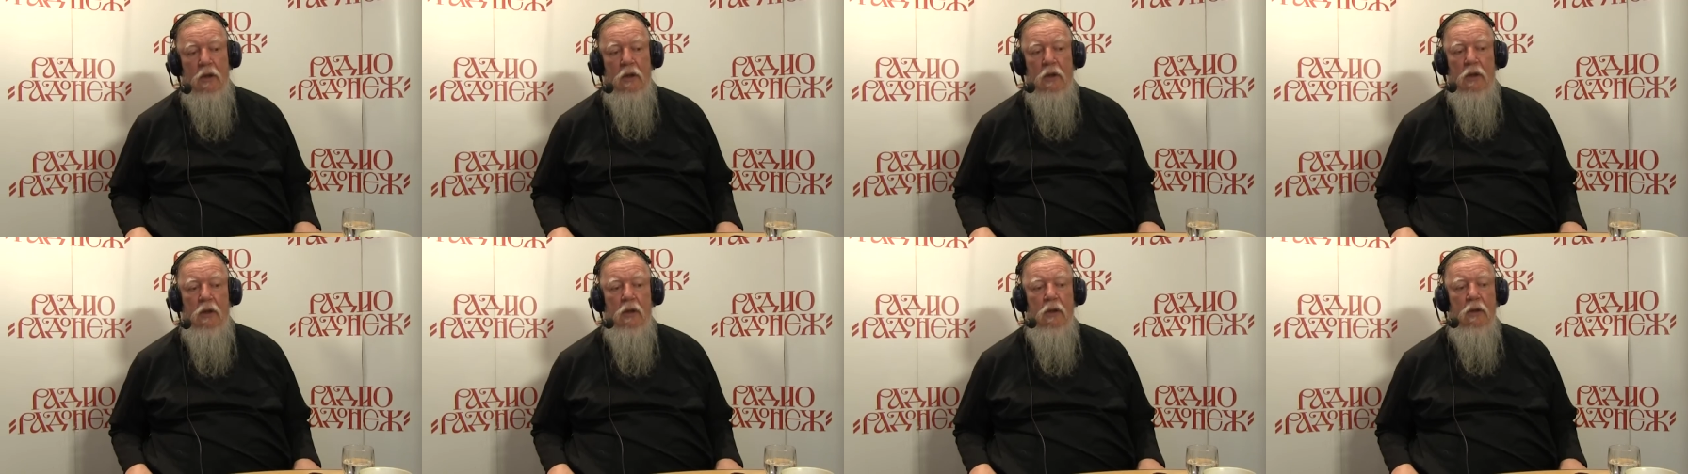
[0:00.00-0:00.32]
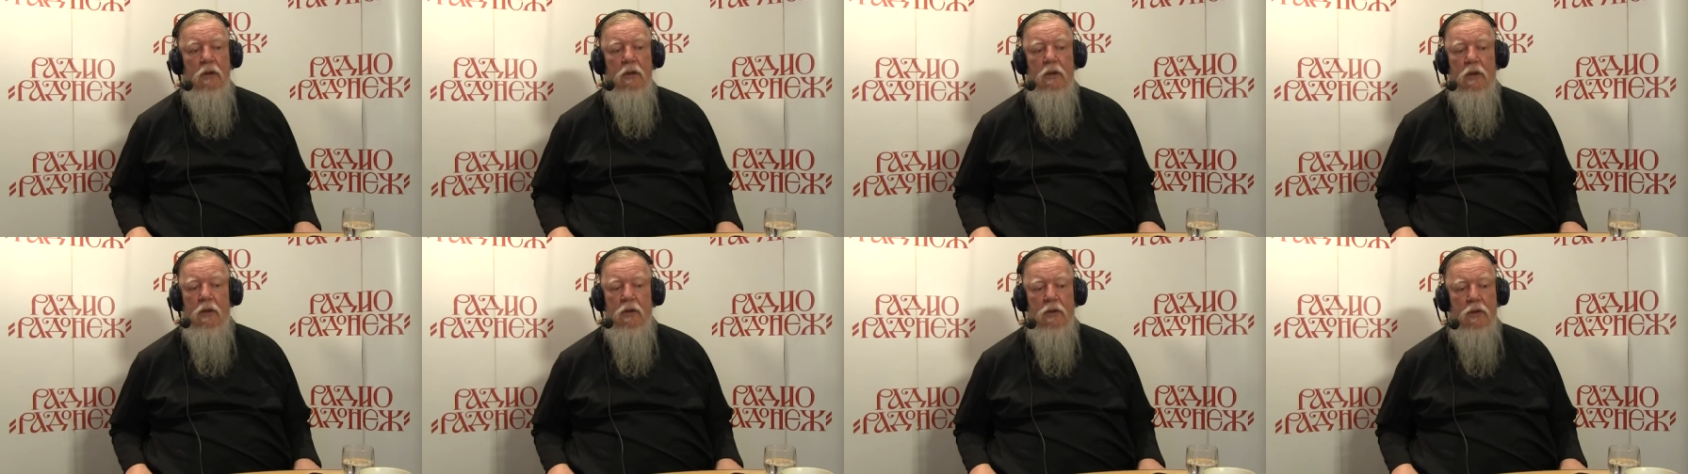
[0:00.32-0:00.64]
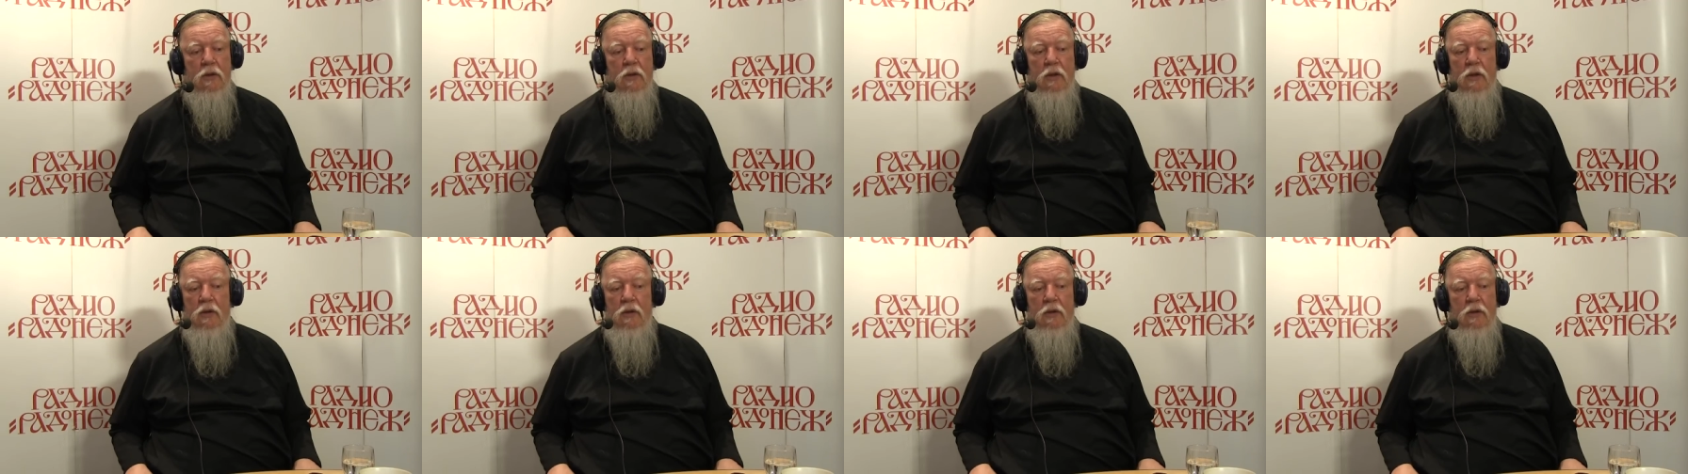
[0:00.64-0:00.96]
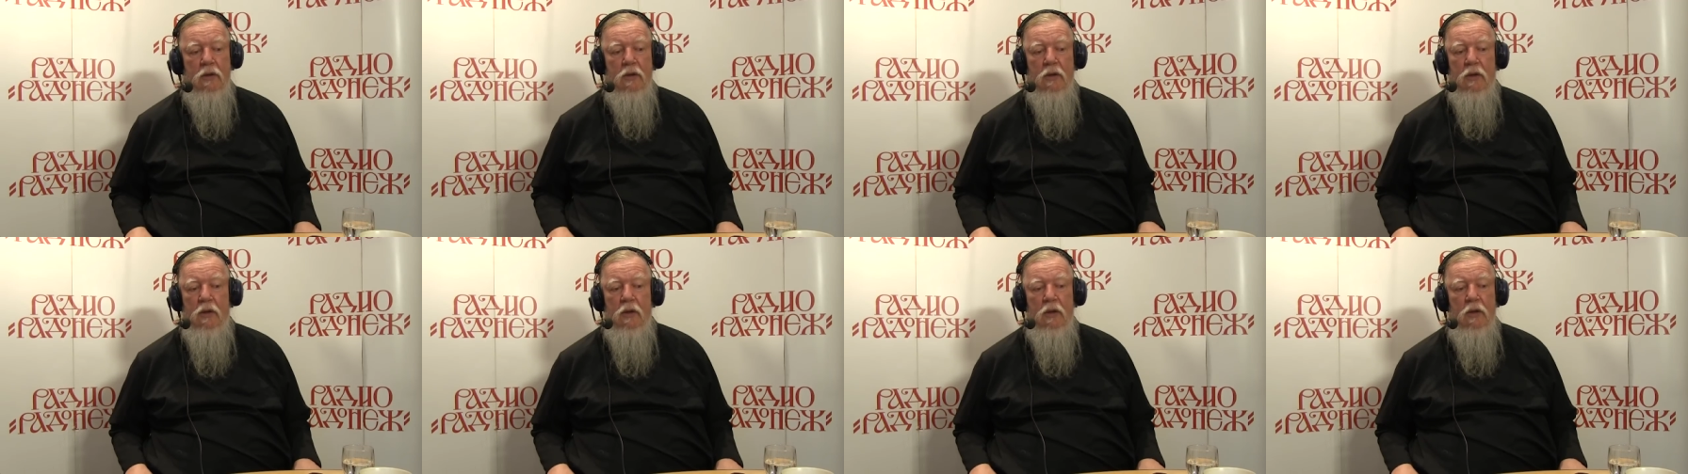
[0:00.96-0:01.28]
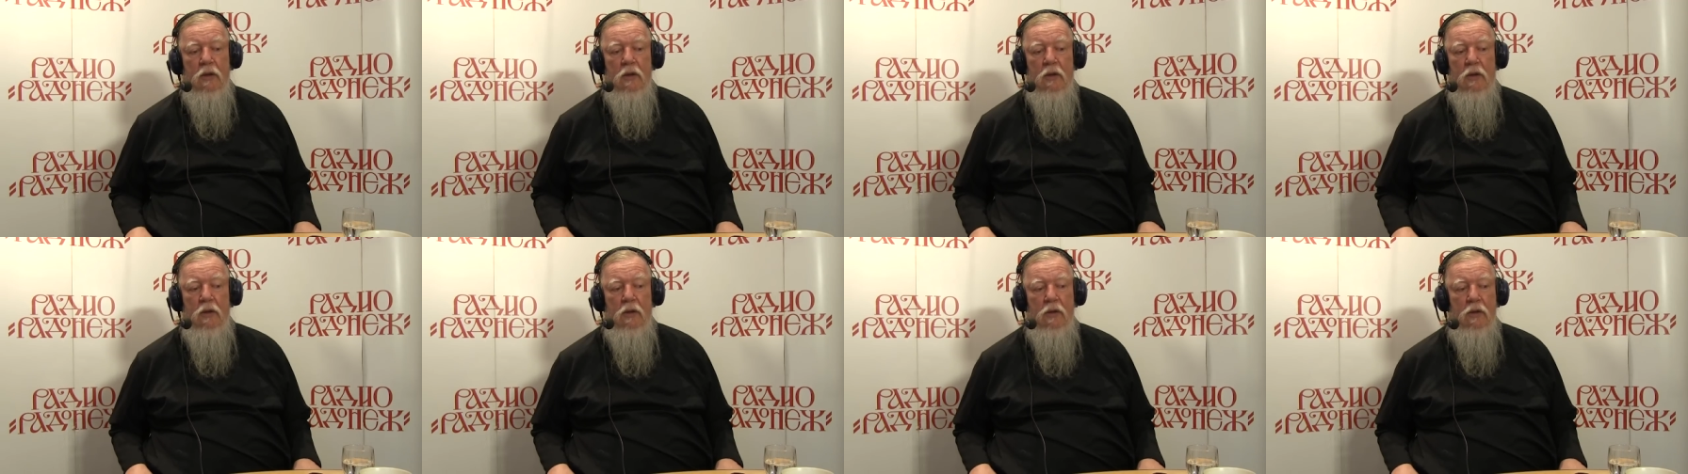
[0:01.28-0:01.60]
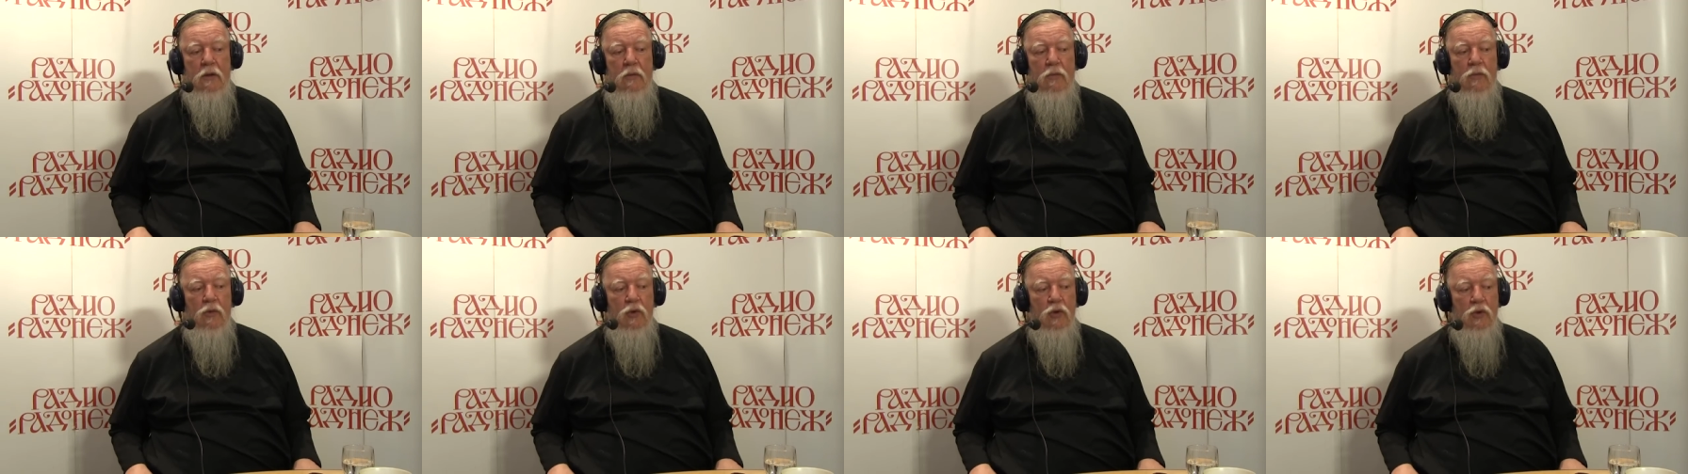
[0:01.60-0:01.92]
И, так сказать,
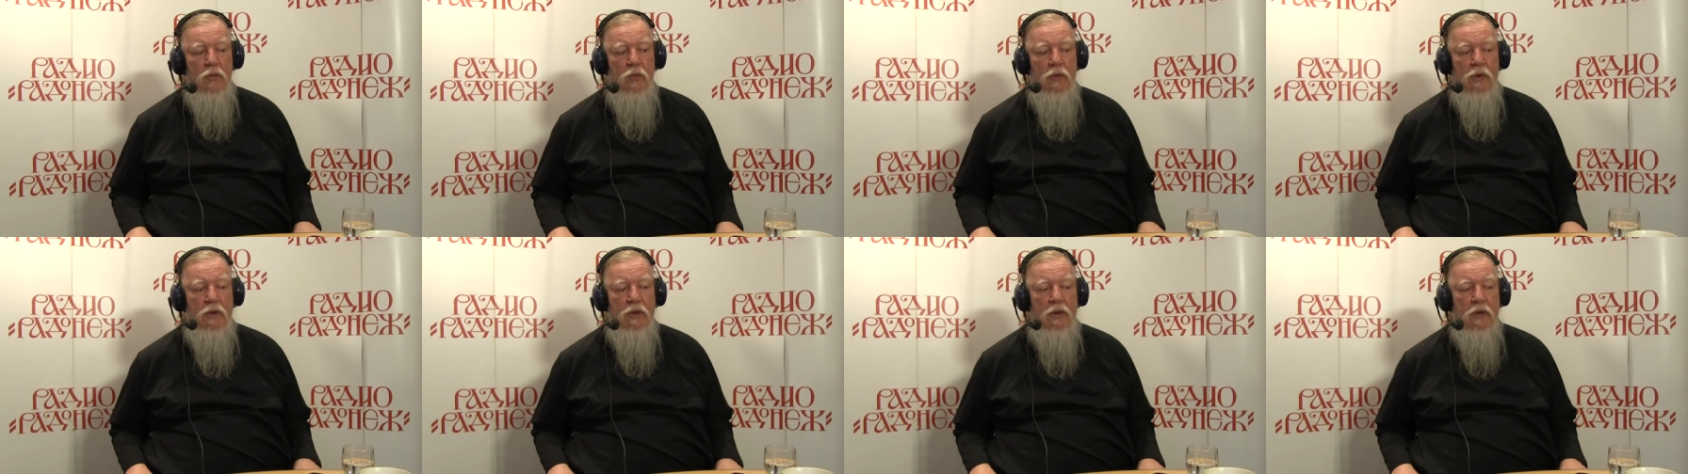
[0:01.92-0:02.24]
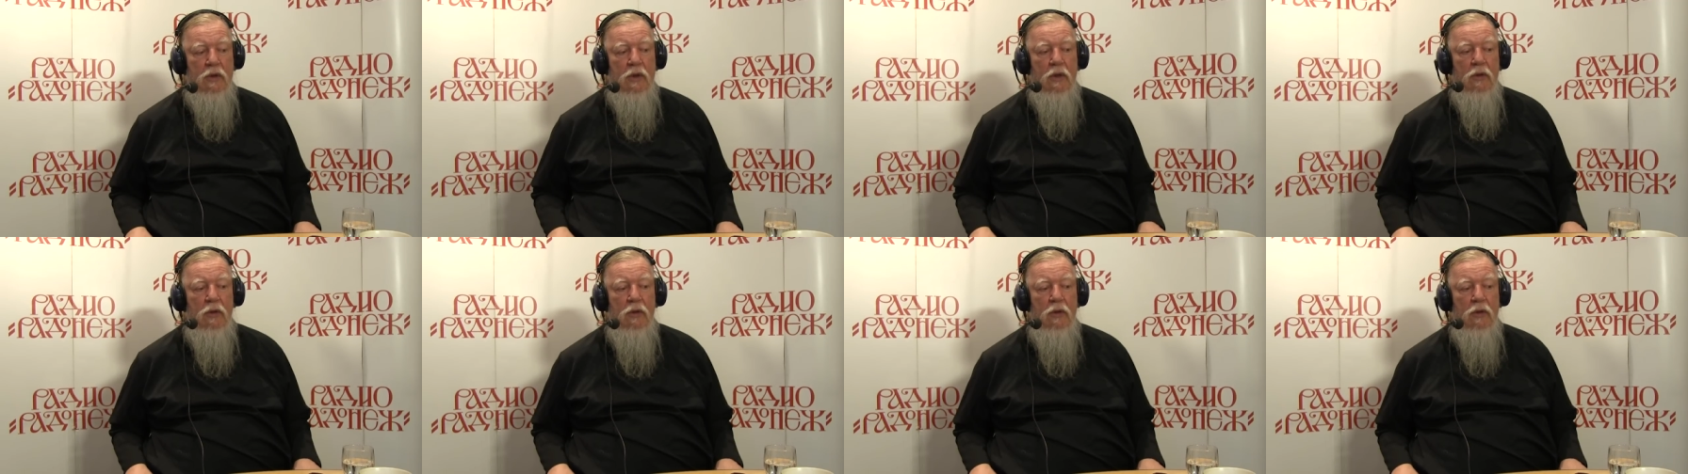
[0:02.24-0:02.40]
может быть,